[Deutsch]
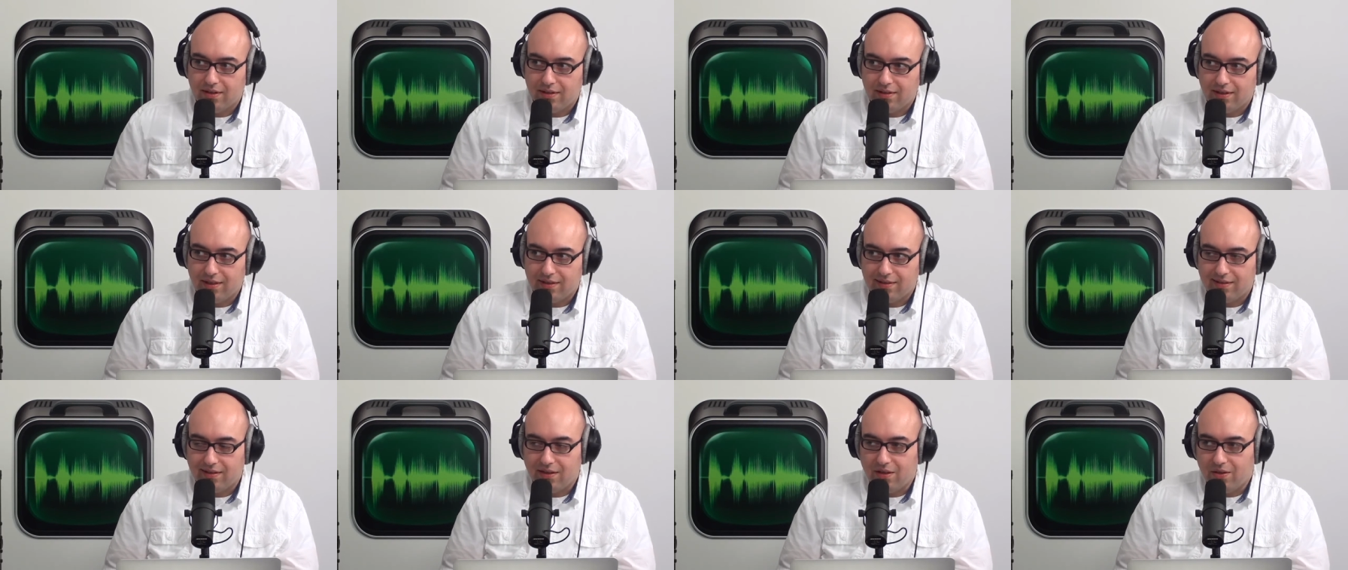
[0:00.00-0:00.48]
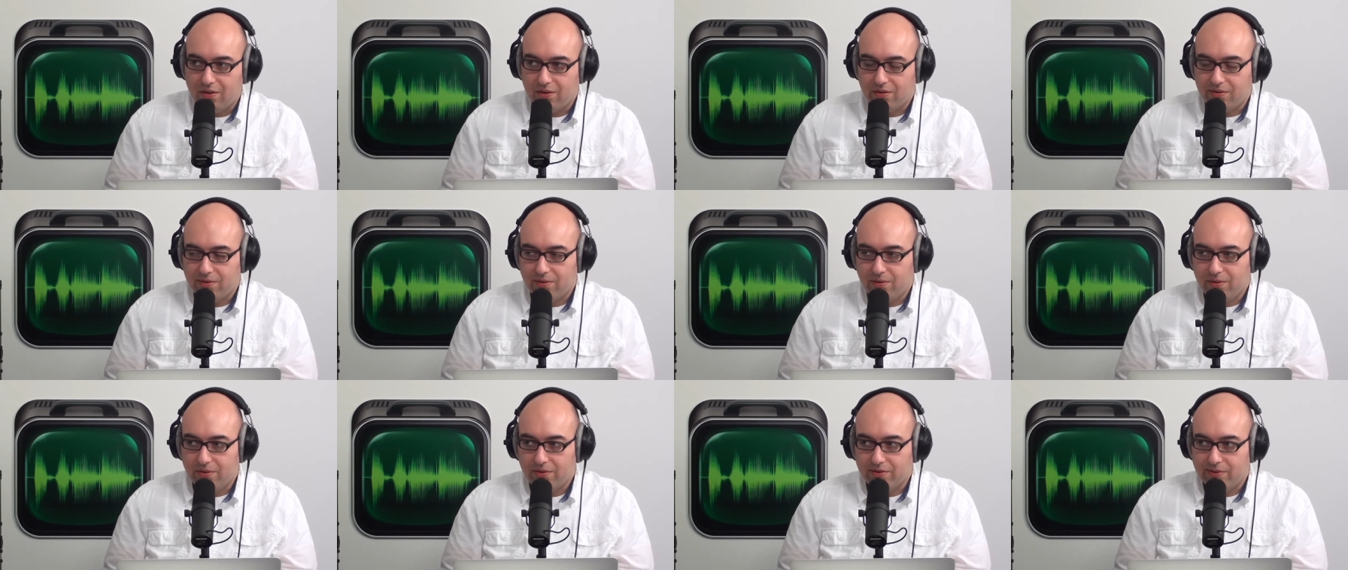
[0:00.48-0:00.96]
Kannst du auch
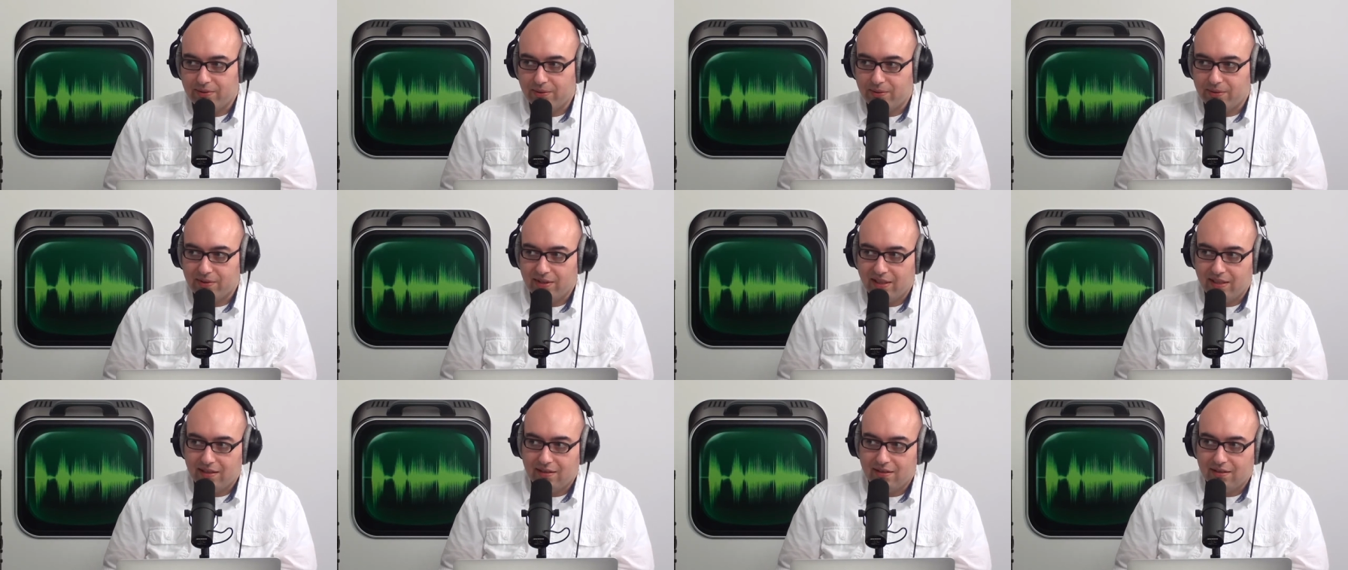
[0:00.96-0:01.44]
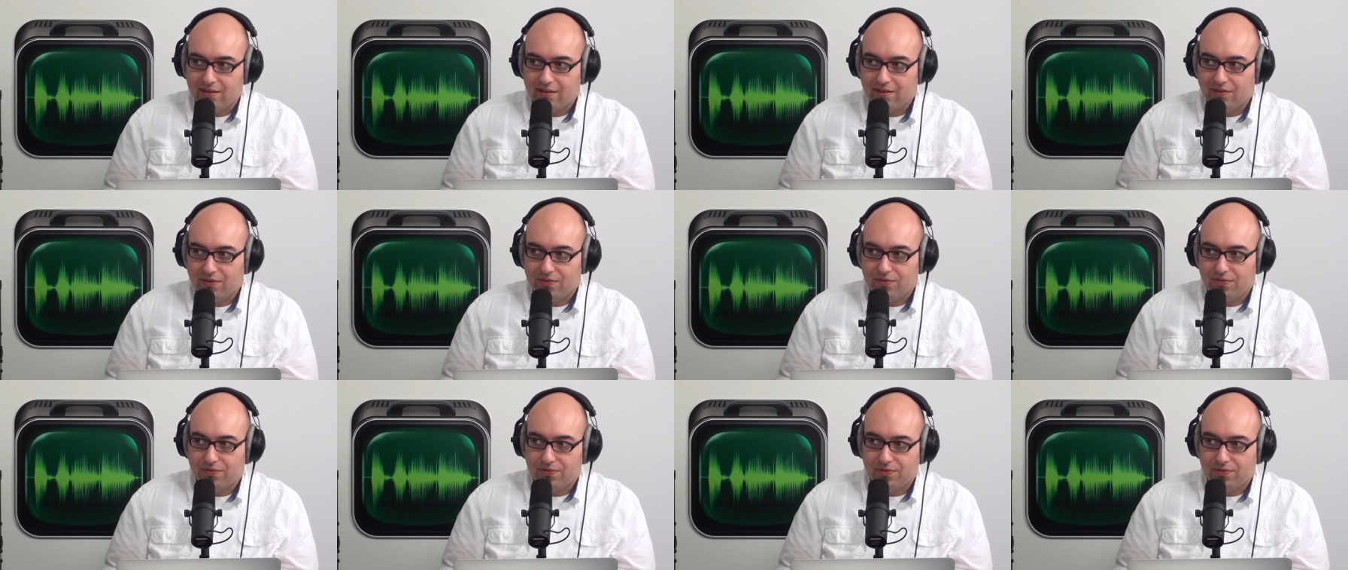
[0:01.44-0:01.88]
so und so sehen. Ich mhm.